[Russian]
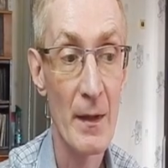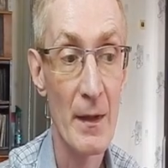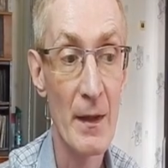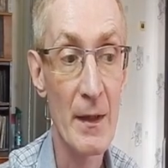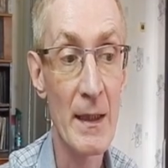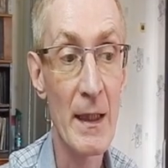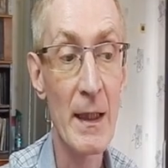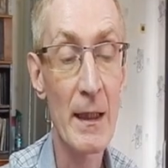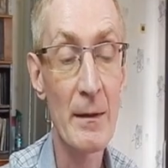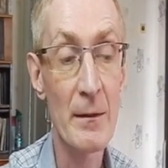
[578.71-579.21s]
и
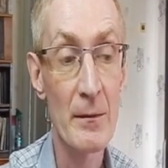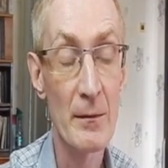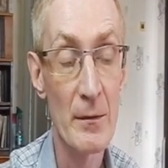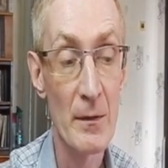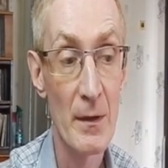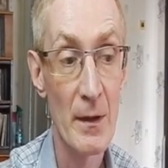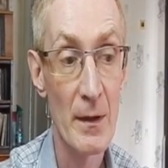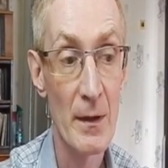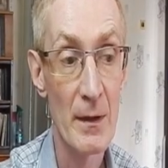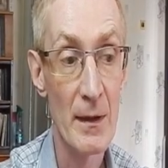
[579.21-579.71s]
та
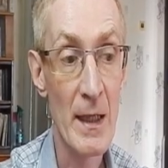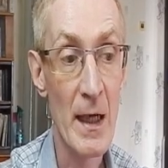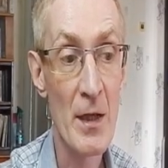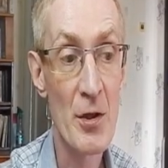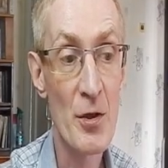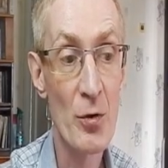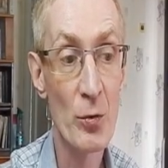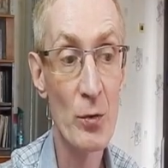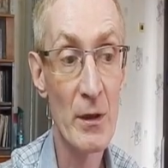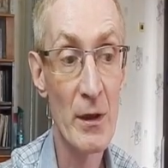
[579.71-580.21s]

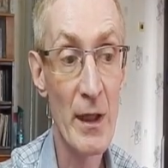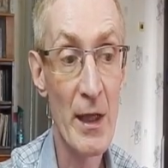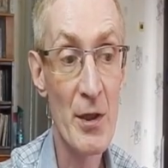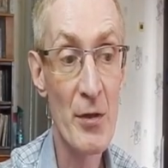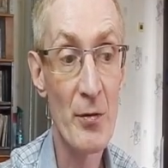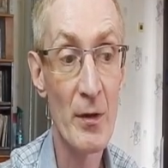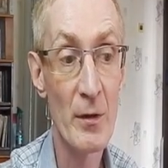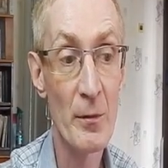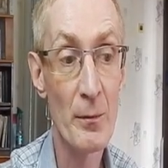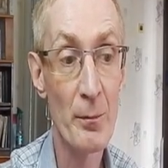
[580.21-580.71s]
также
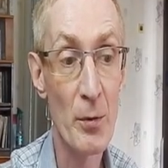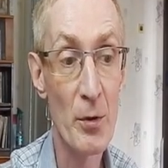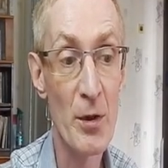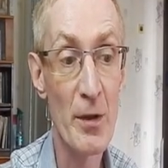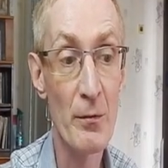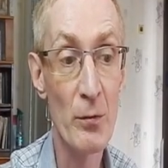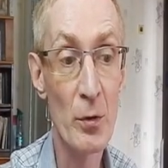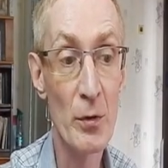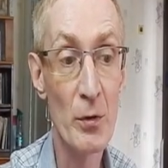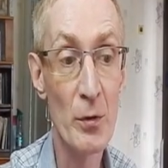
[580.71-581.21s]
утрачивает
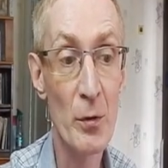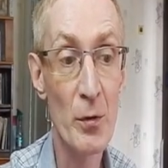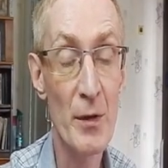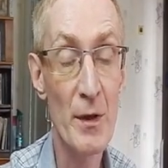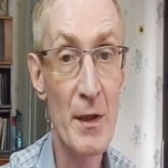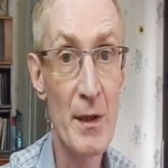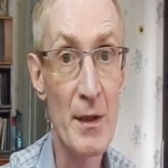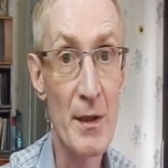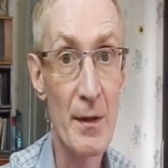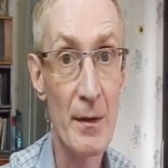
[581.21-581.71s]

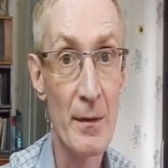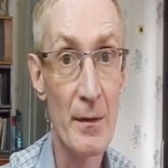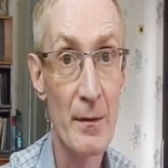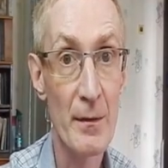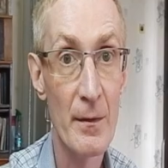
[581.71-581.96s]
путеводную нить.